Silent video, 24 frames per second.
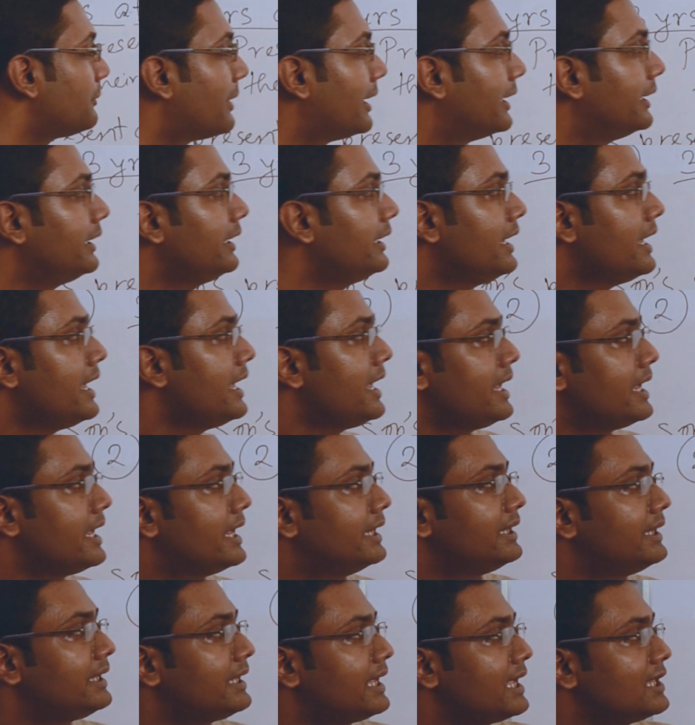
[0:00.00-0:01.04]
বাই
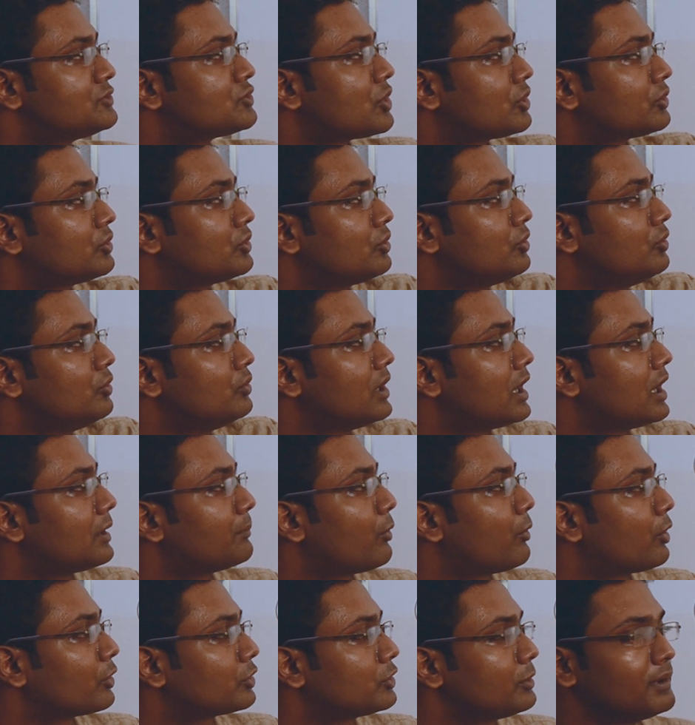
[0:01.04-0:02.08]
এদিকে যত গুণ আর
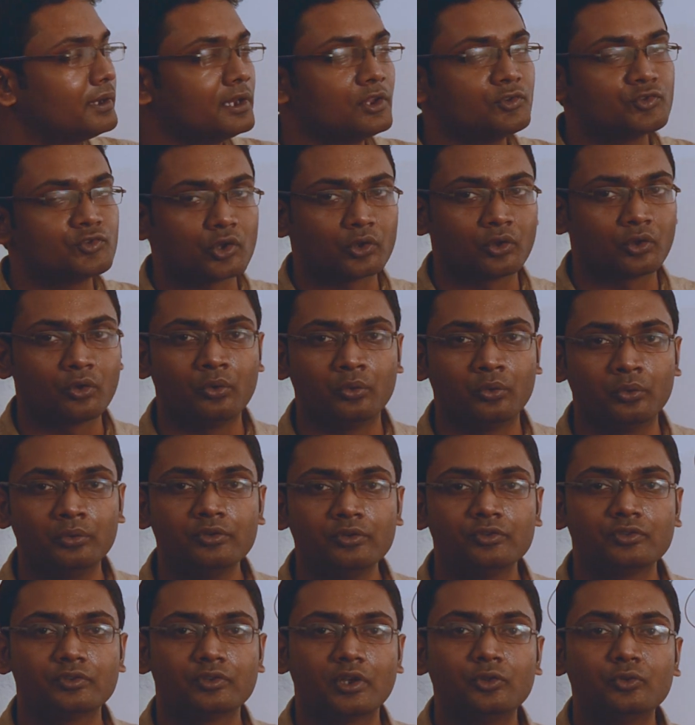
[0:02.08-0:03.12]
বর্তমানে যত গুণ
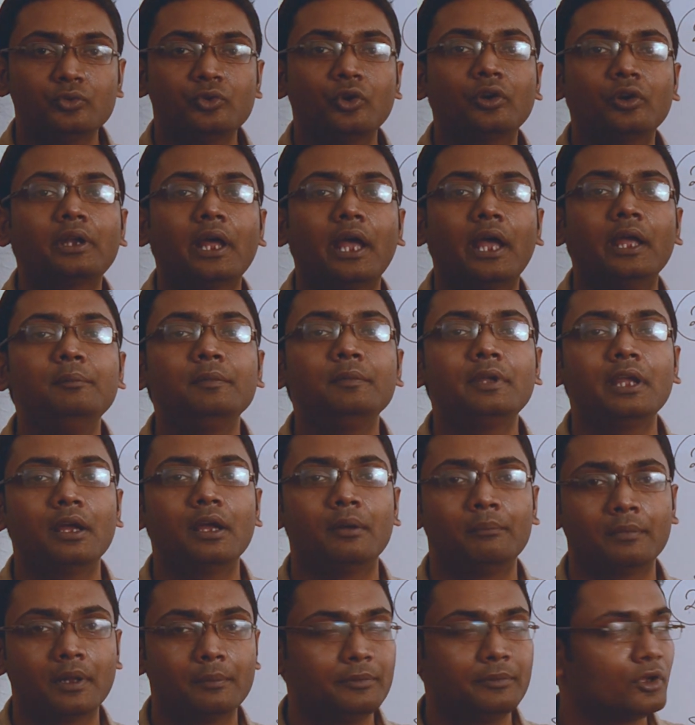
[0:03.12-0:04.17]
সেই দুটো টাইমকে
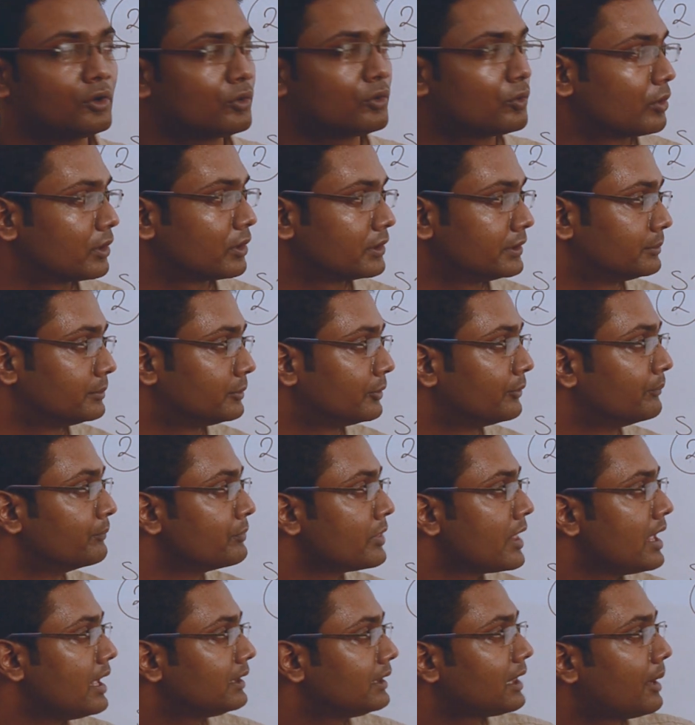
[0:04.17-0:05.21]
আমরা বিয়োগ করে দেবো
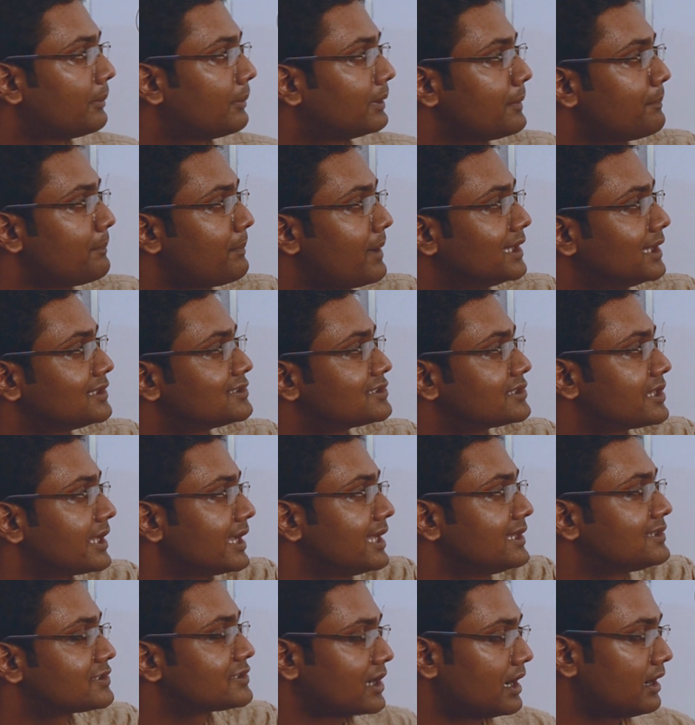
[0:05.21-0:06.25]
তার মানে পাঁচ
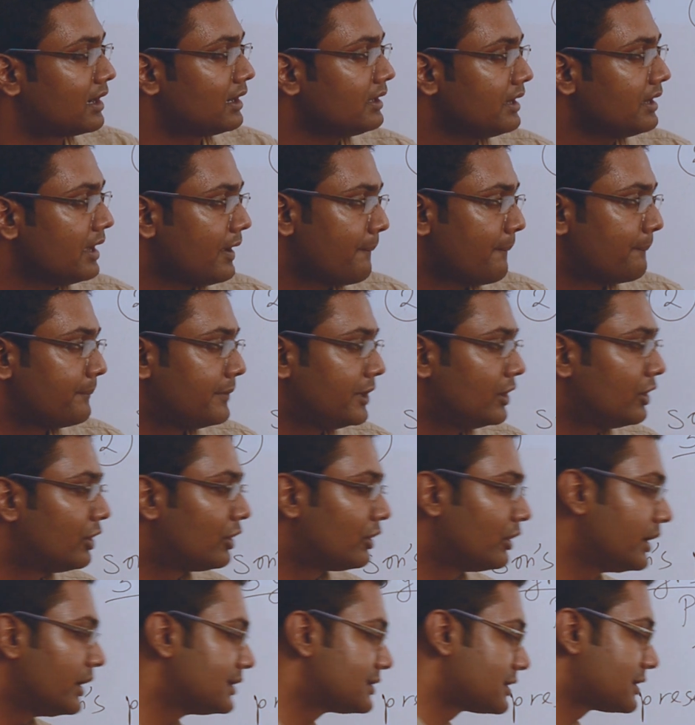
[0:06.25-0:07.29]
থেকে চার বিয়োগ
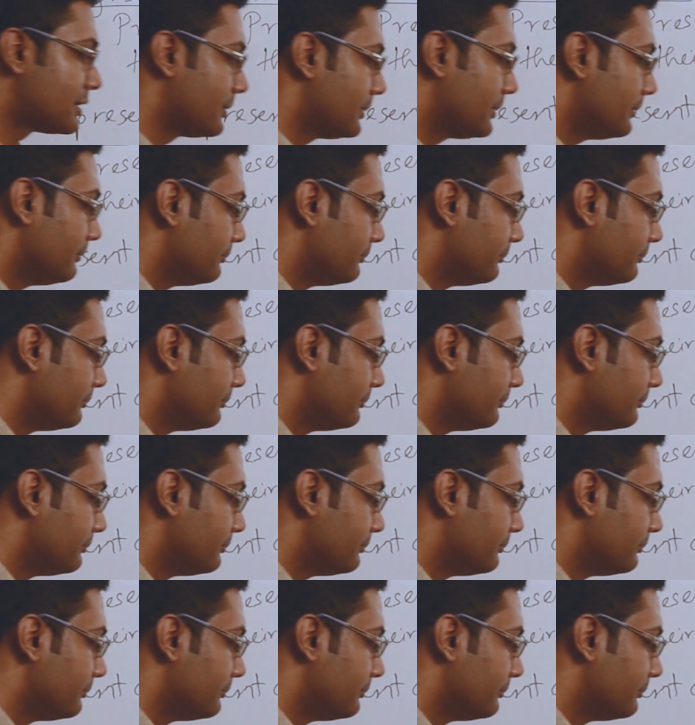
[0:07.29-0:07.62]
হয়ে যাবে